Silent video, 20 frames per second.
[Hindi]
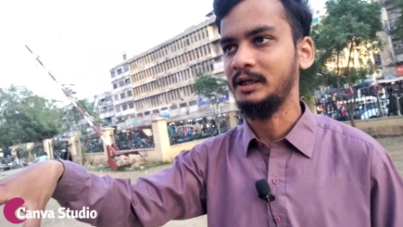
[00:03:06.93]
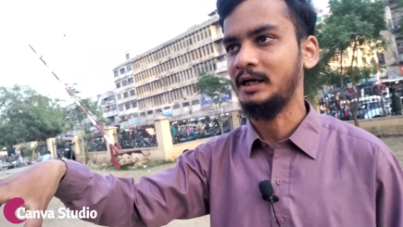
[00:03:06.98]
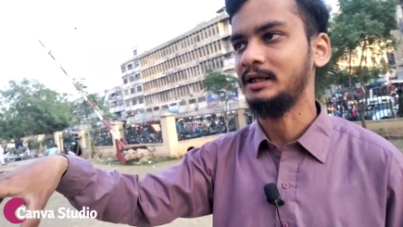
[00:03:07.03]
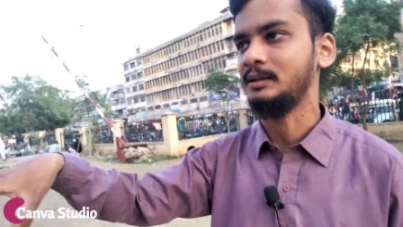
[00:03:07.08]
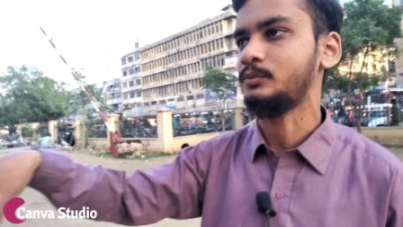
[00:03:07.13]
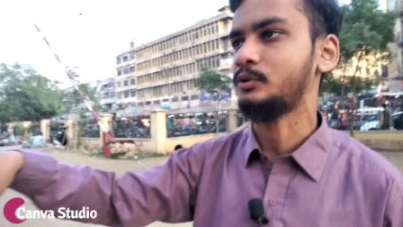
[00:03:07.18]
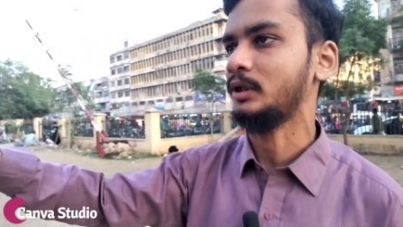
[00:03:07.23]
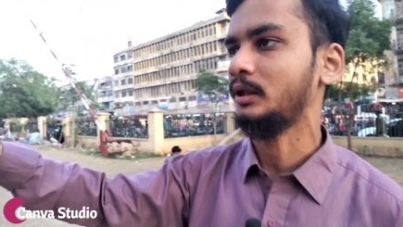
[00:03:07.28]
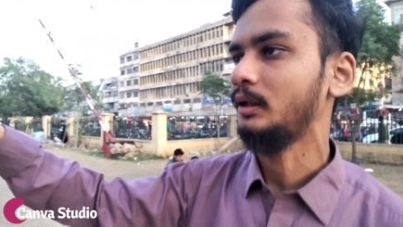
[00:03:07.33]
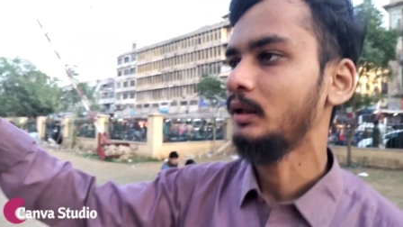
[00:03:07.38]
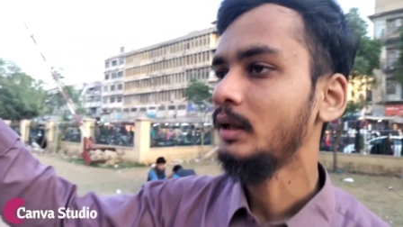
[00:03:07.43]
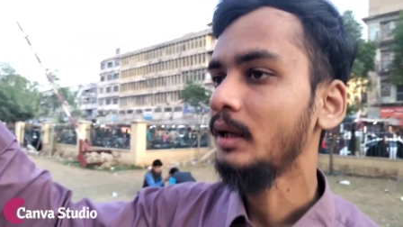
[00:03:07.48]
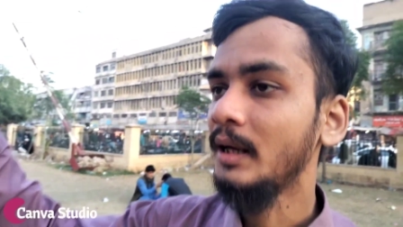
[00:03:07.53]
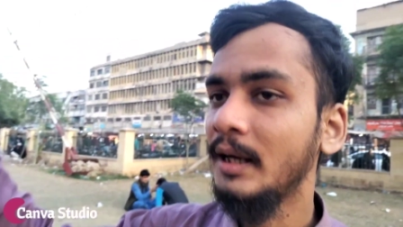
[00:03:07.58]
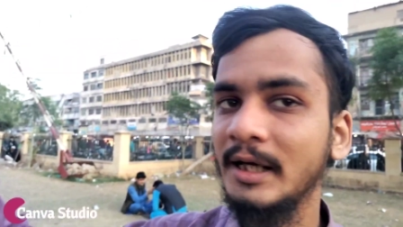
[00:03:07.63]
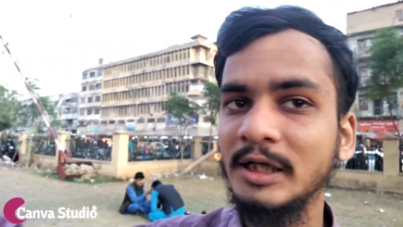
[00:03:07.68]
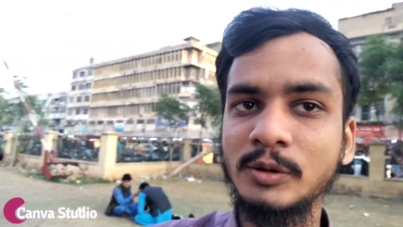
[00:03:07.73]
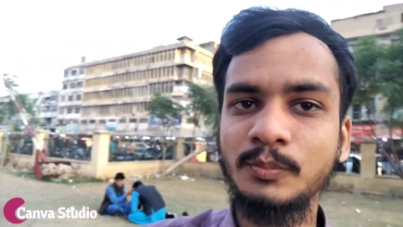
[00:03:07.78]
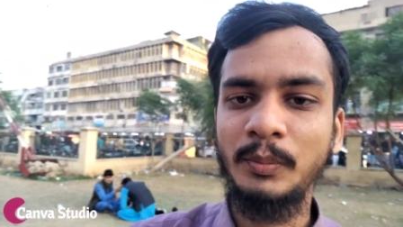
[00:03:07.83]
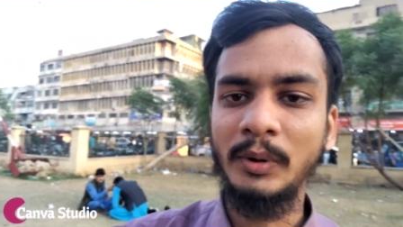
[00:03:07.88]
की जानब से
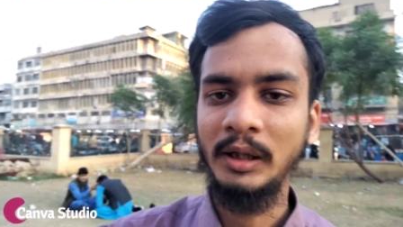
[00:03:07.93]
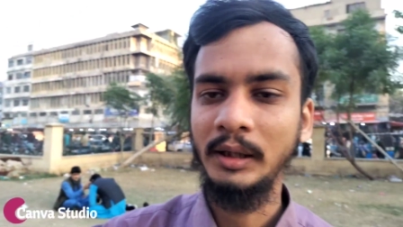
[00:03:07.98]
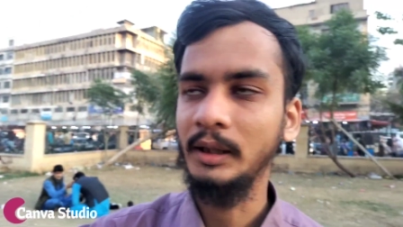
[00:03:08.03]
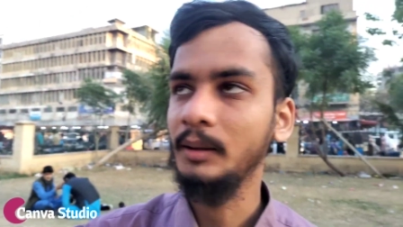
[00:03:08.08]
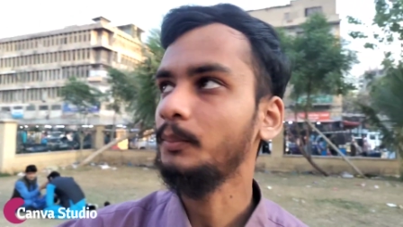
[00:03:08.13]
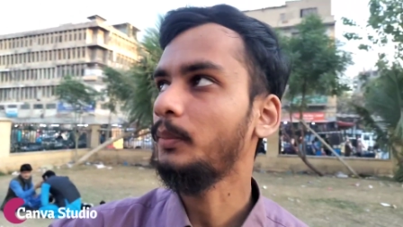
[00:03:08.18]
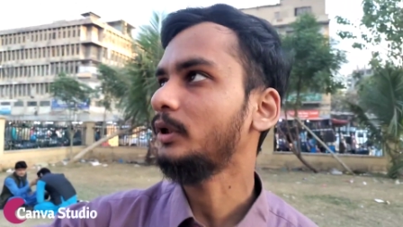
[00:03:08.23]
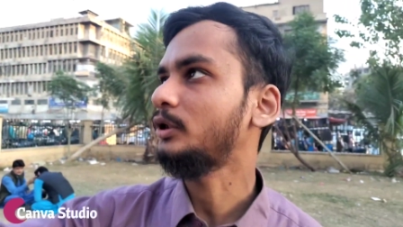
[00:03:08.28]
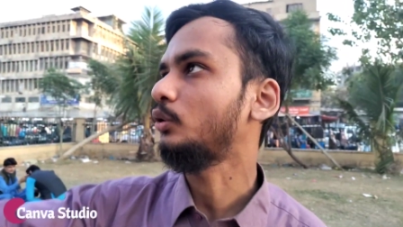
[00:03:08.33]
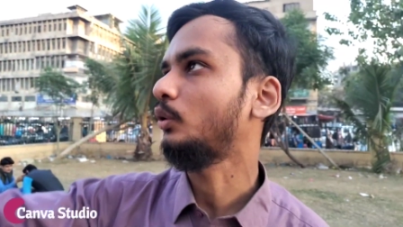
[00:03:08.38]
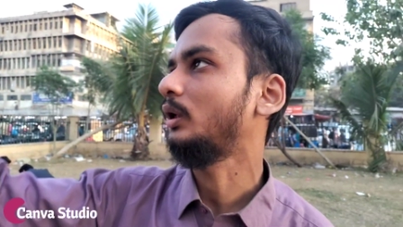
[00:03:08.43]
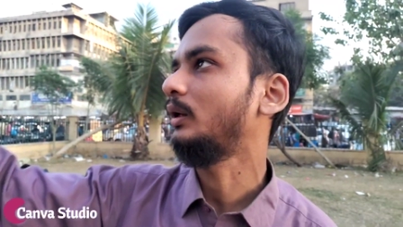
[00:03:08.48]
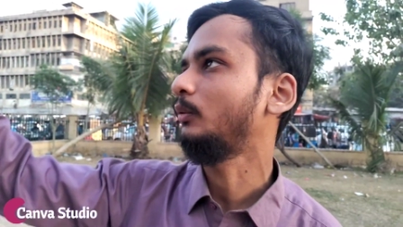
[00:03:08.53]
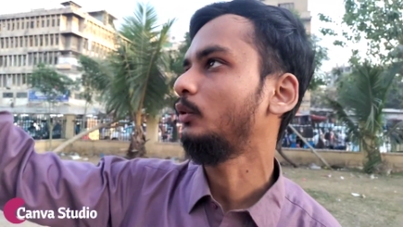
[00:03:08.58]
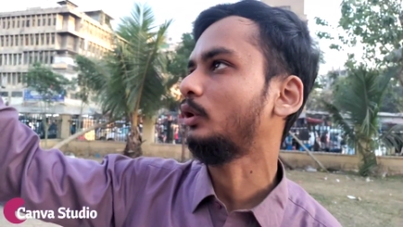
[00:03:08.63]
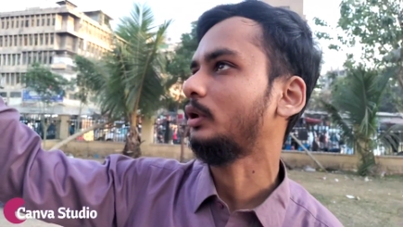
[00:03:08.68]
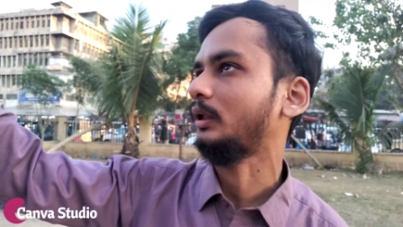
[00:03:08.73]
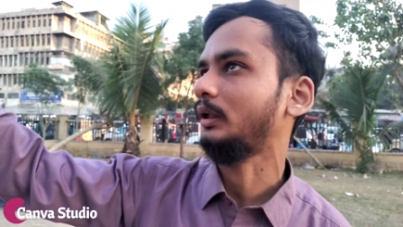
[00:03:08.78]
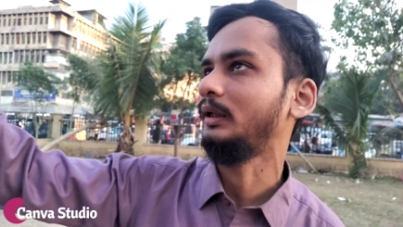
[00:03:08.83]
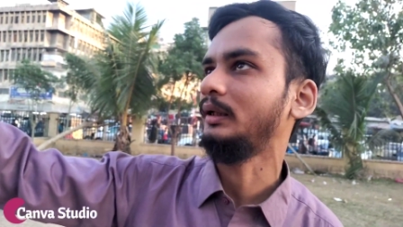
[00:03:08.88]
इस बिल्डिंग पे जो है
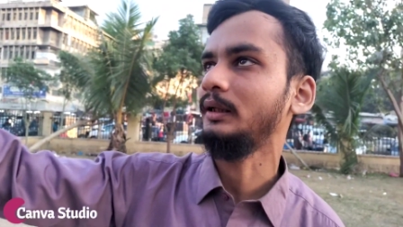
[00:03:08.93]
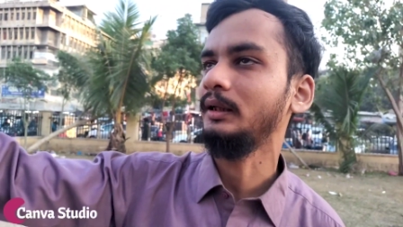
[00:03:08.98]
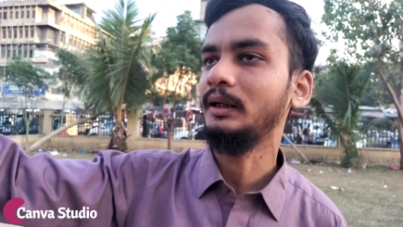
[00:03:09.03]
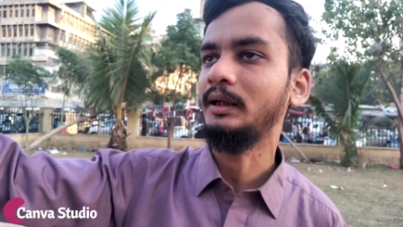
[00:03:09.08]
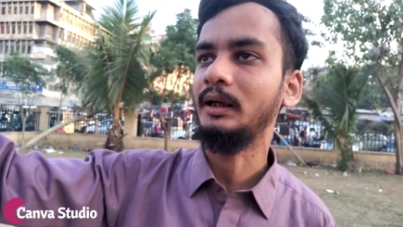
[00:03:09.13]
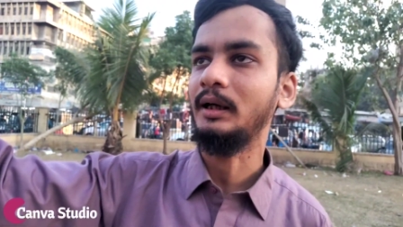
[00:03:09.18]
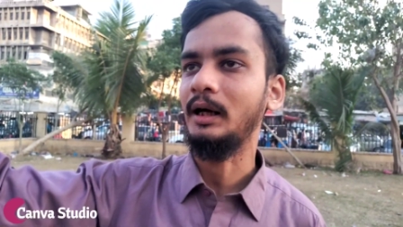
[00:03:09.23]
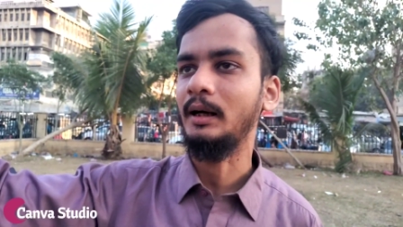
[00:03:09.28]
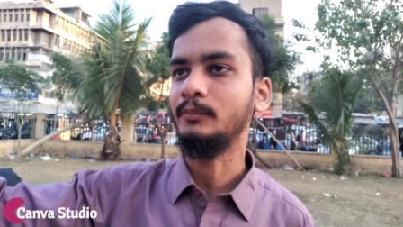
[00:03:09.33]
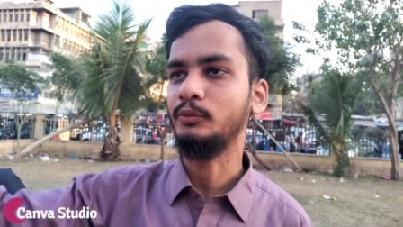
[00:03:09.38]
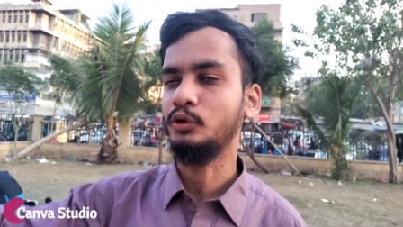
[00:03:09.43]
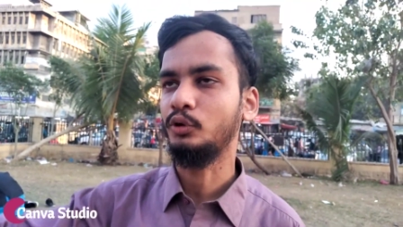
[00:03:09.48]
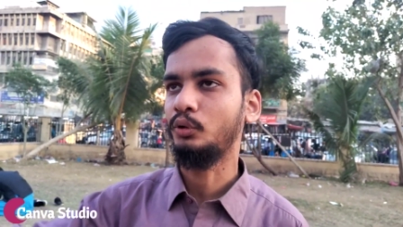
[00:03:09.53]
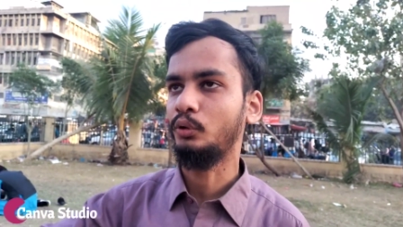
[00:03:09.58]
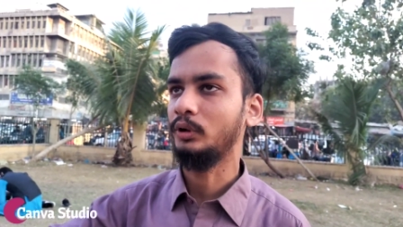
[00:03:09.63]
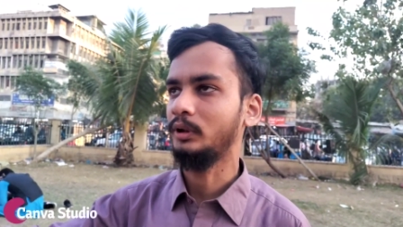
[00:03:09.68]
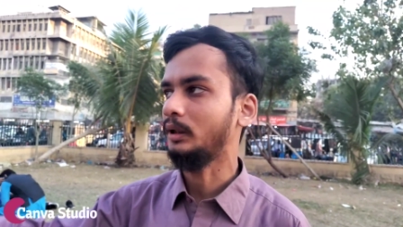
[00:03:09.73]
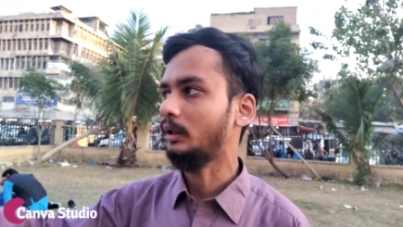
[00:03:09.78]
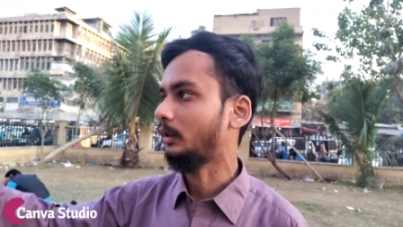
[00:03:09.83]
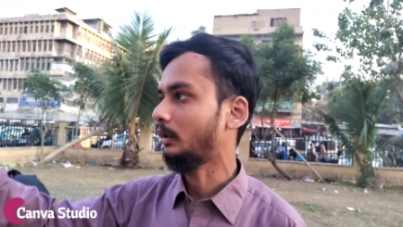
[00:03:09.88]
वो कलरिंग का काम शुरू
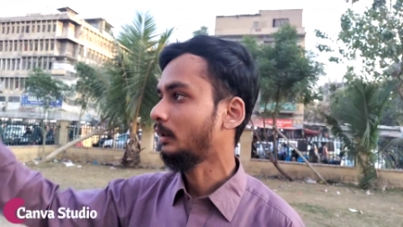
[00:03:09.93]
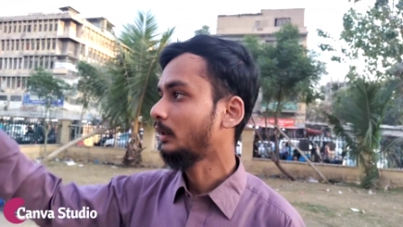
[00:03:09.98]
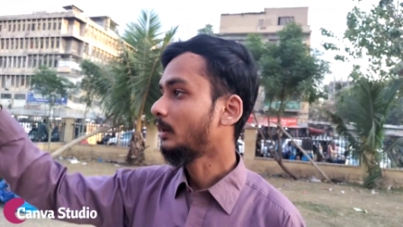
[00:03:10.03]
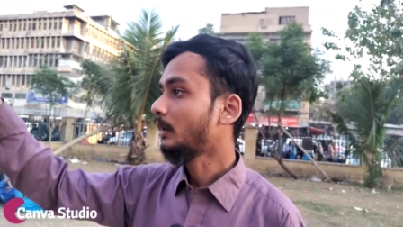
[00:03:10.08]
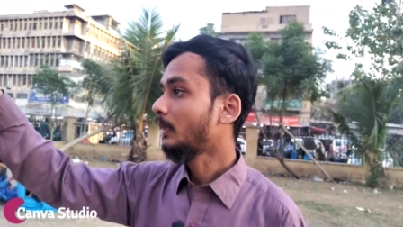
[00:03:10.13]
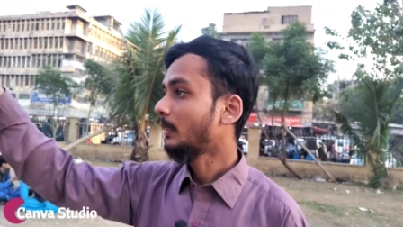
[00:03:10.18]
हो गया